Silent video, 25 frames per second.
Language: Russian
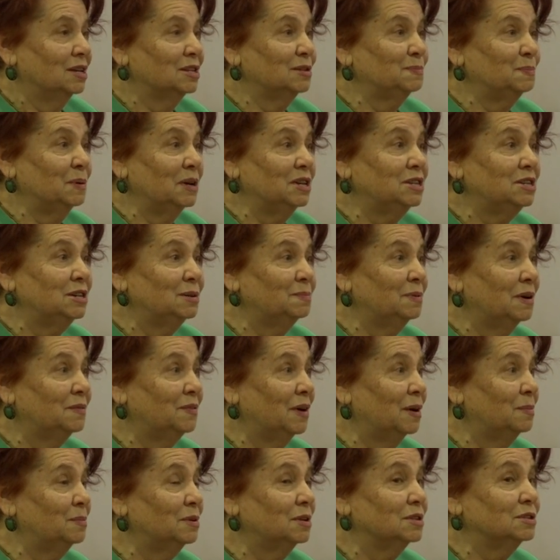Спасибо
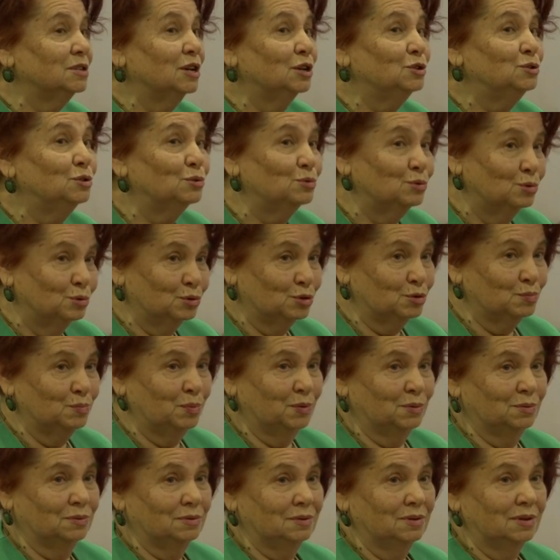вам за
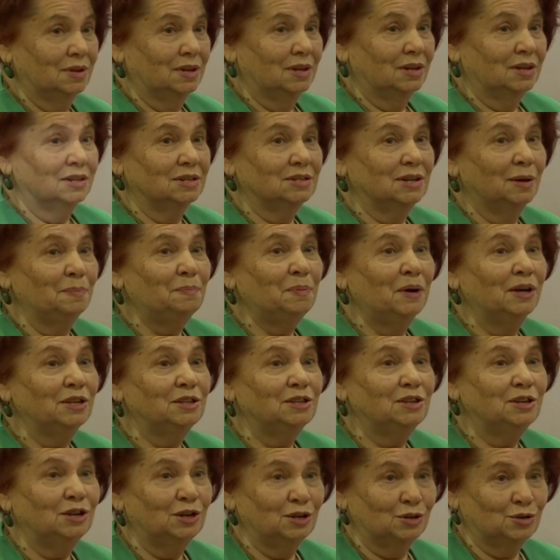дружбу, за
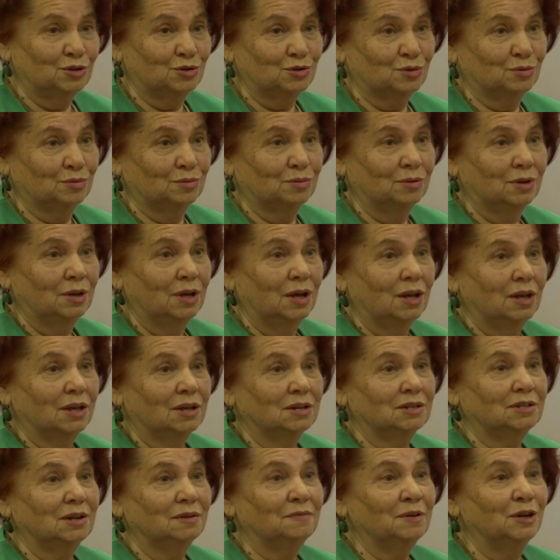поддержку,
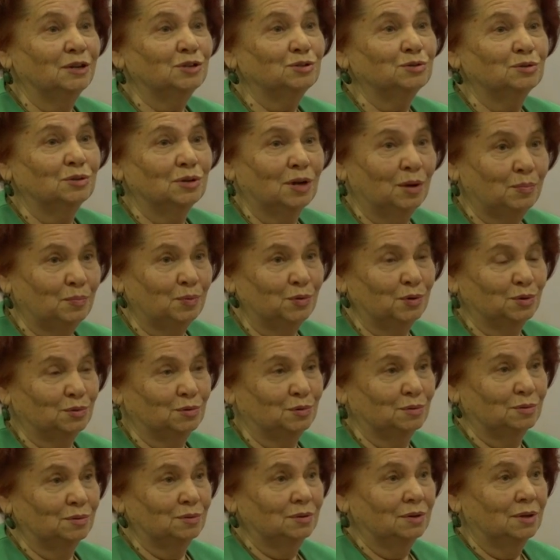за вашу
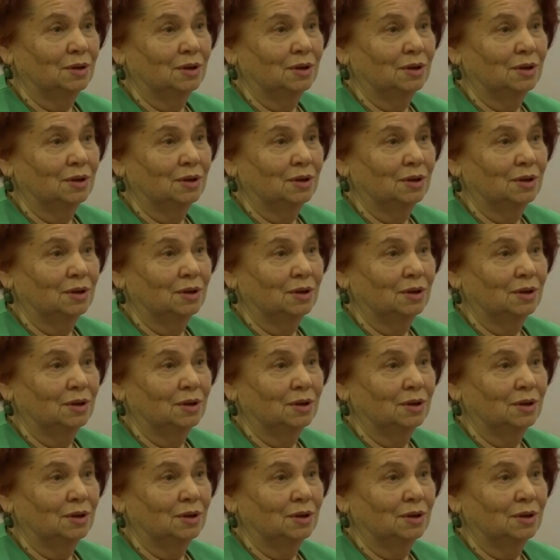работу.